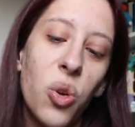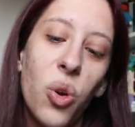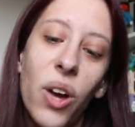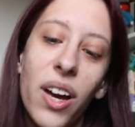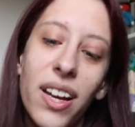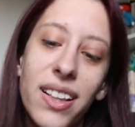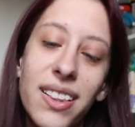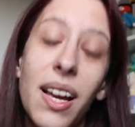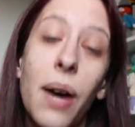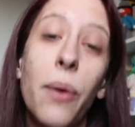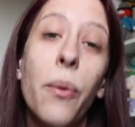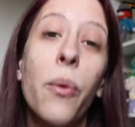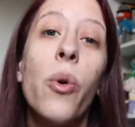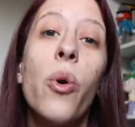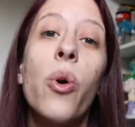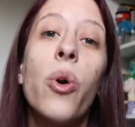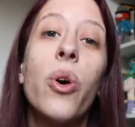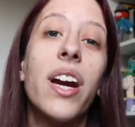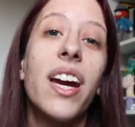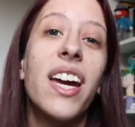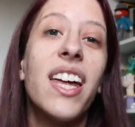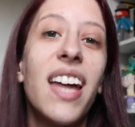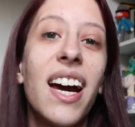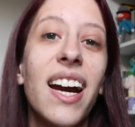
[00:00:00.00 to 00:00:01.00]
toda esta
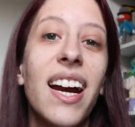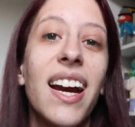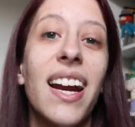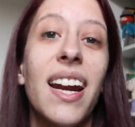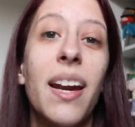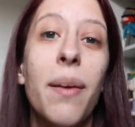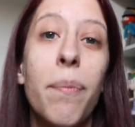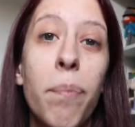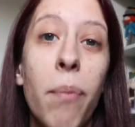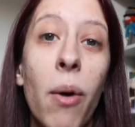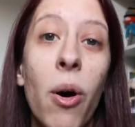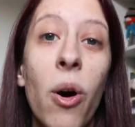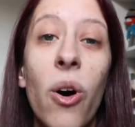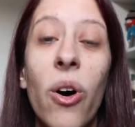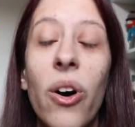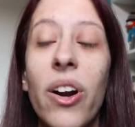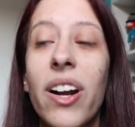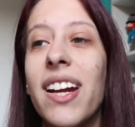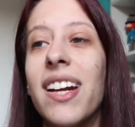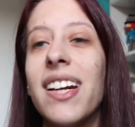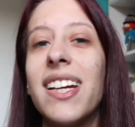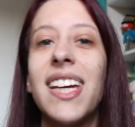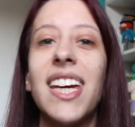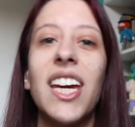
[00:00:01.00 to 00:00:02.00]
búsqueda que le
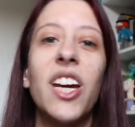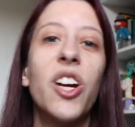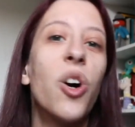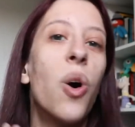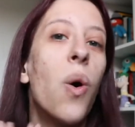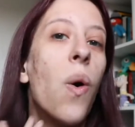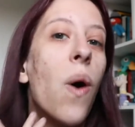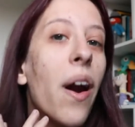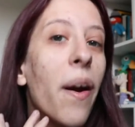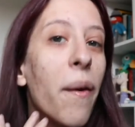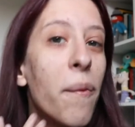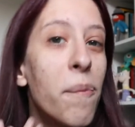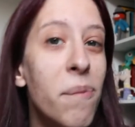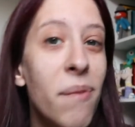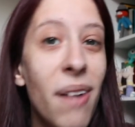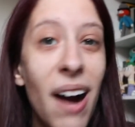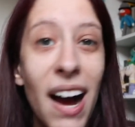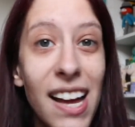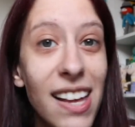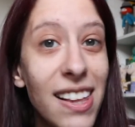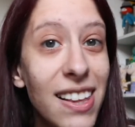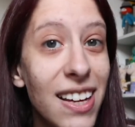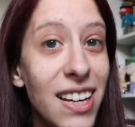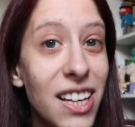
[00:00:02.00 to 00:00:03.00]
ponen, quiero ver
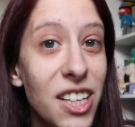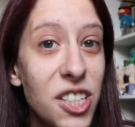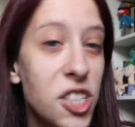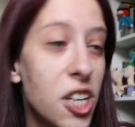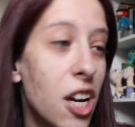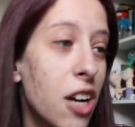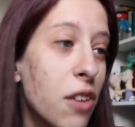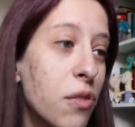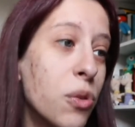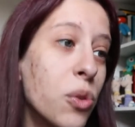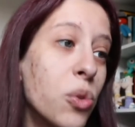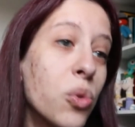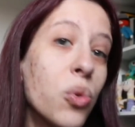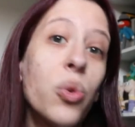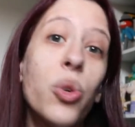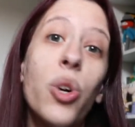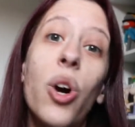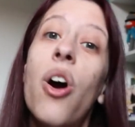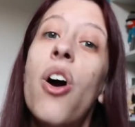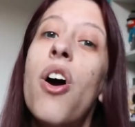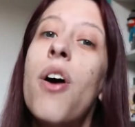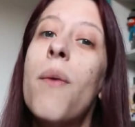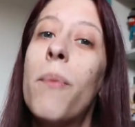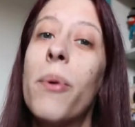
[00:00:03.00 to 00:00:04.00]
más de ella a
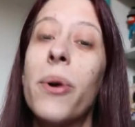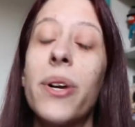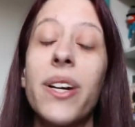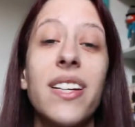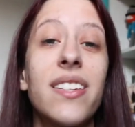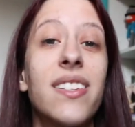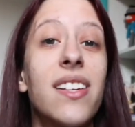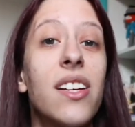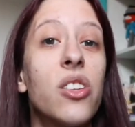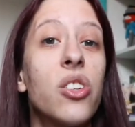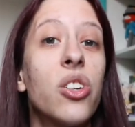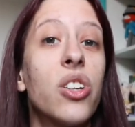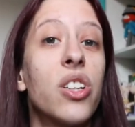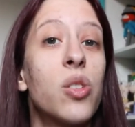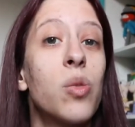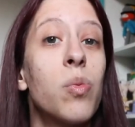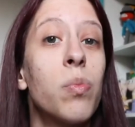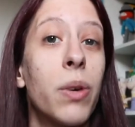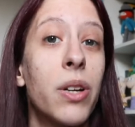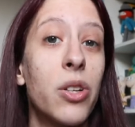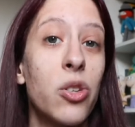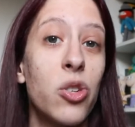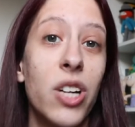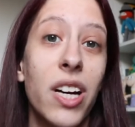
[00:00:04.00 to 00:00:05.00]
futuro porque siento que es un
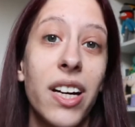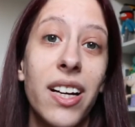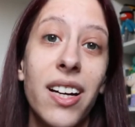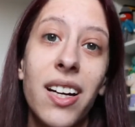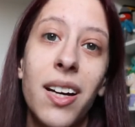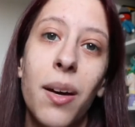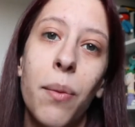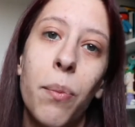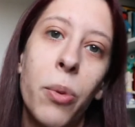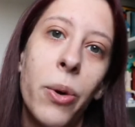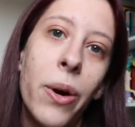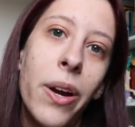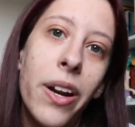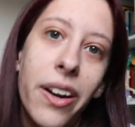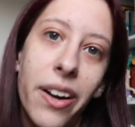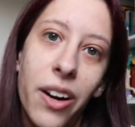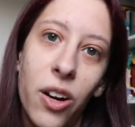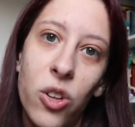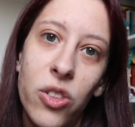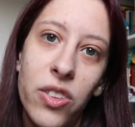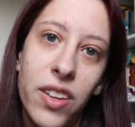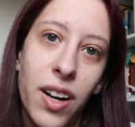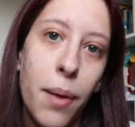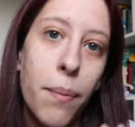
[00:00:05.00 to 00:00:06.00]
personaje que pueden
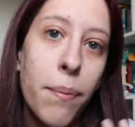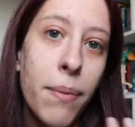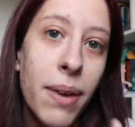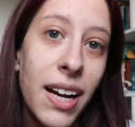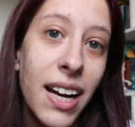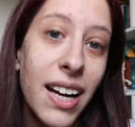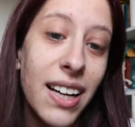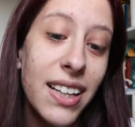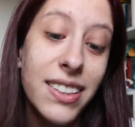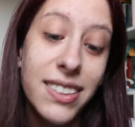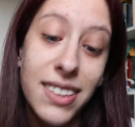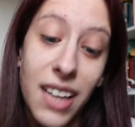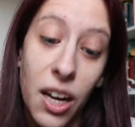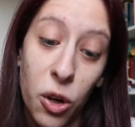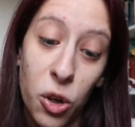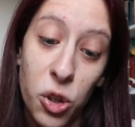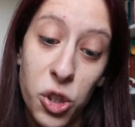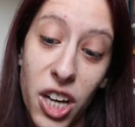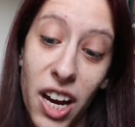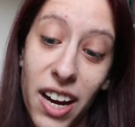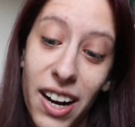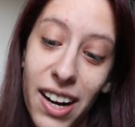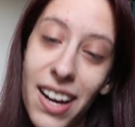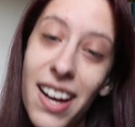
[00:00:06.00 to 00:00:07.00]
recontra mega
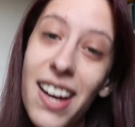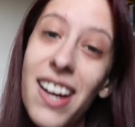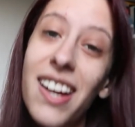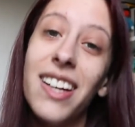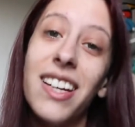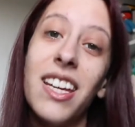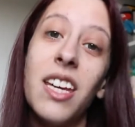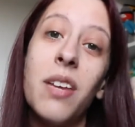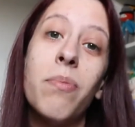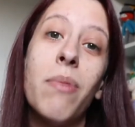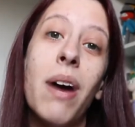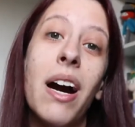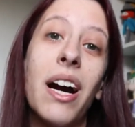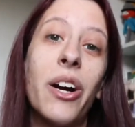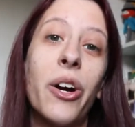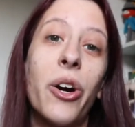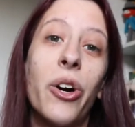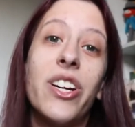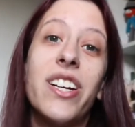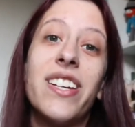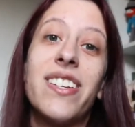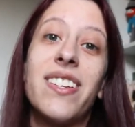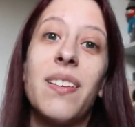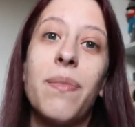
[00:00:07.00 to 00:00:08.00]
desarrollar y más
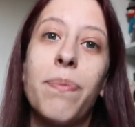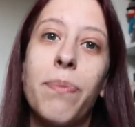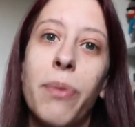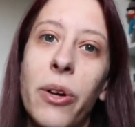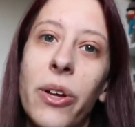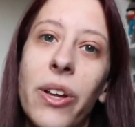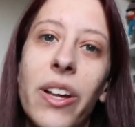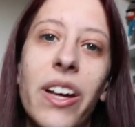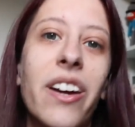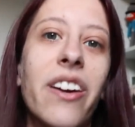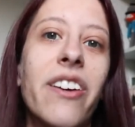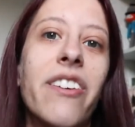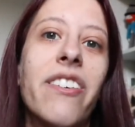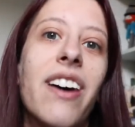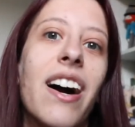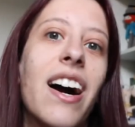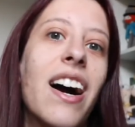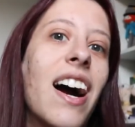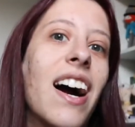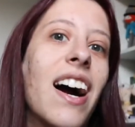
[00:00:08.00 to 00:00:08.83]
con ese poder va